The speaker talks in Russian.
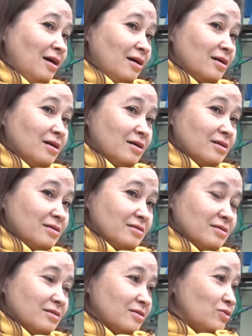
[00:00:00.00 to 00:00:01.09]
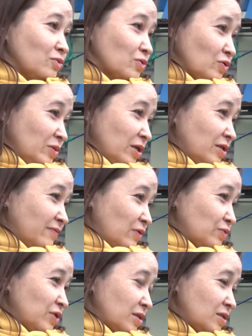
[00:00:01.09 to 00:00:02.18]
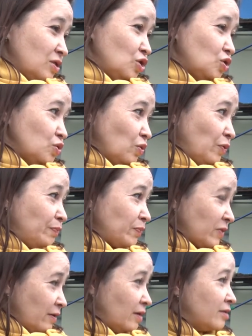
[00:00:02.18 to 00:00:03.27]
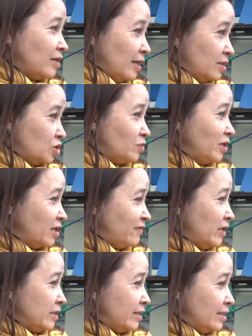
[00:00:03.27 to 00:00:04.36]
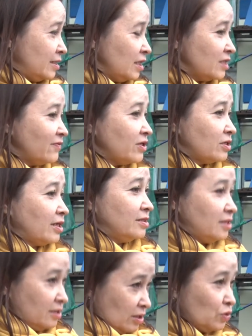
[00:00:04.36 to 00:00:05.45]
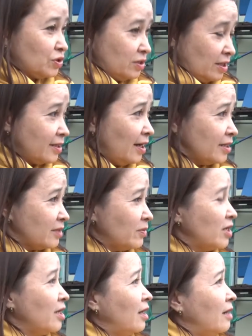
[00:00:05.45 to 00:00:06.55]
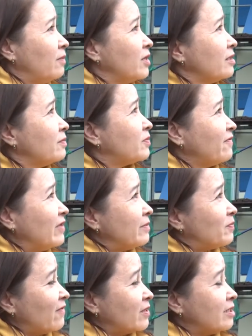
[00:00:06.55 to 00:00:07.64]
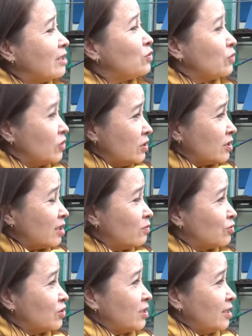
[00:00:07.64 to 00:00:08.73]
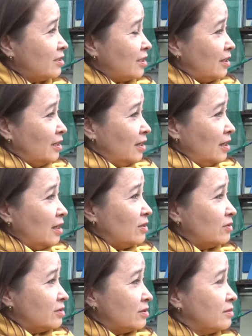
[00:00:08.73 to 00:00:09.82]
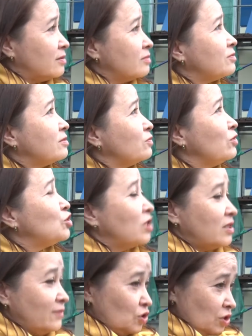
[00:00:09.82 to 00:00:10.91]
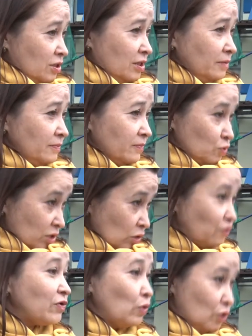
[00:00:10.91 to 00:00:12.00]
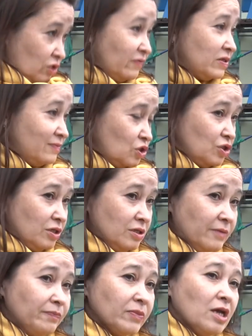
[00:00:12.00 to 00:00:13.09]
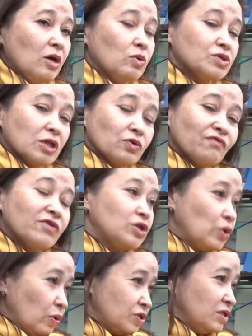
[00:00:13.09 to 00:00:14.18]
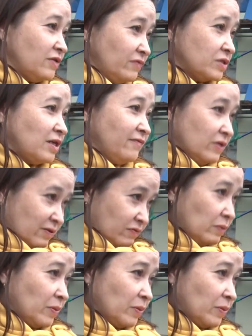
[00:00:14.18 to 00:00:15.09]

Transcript: А, ну, кроме этого, у нас еще э, на эти же благотворительные средства от концерна «Росэнергатом» мы проводили другие работы. Это э, уличное освещение, установка уличного освещения, установка трех теневых навесов на